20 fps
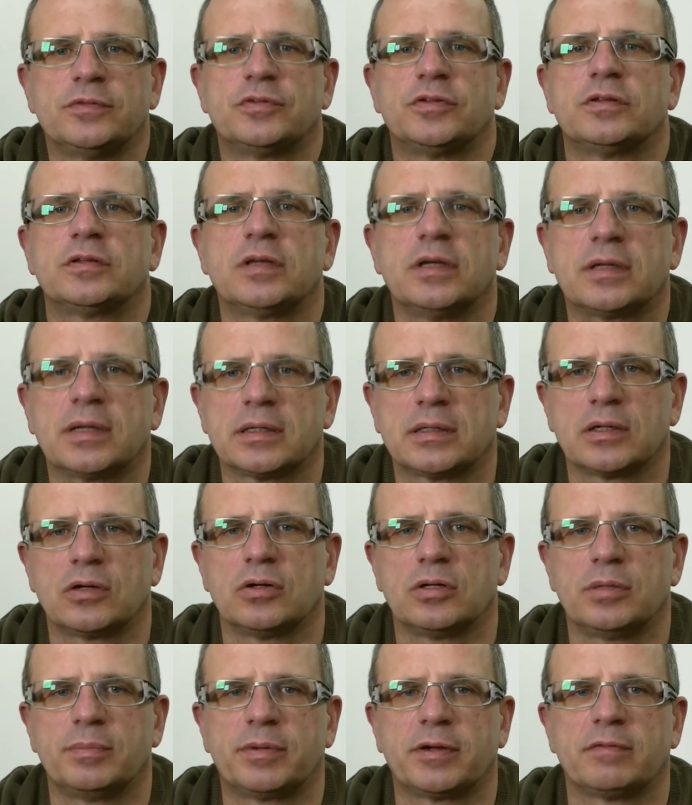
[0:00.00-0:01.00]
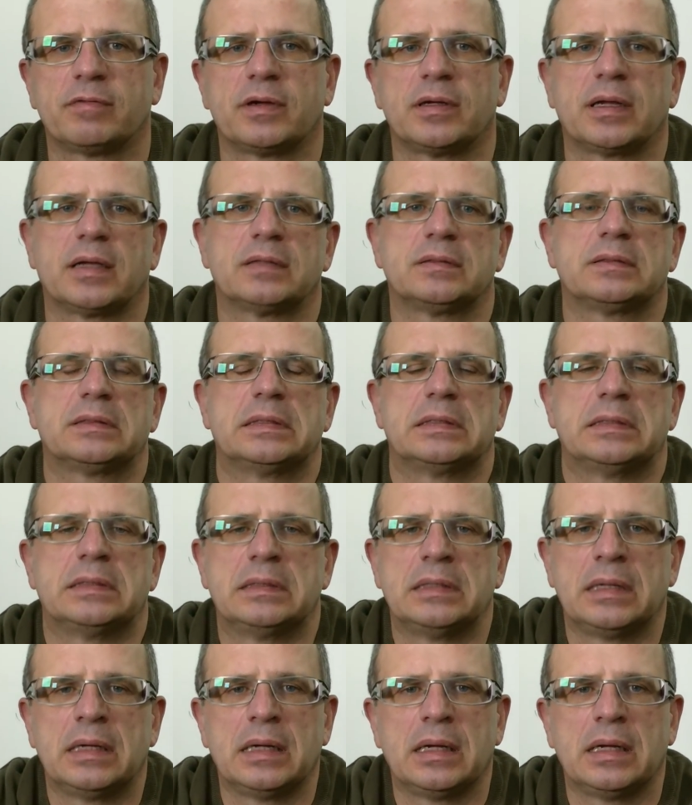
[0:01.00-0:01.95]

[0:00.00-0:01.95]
wszystkich kategorii prawa jazdy,